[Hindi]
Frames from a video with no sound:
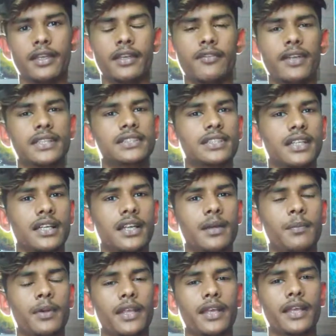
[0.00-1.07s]
इन्वेस्ट करना
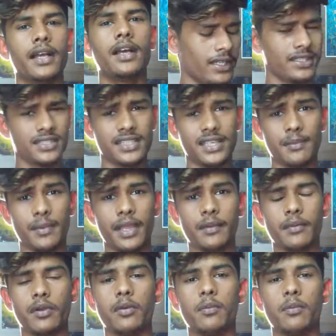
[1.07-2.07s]
पड़ेगा गाइज ये माइक मेरे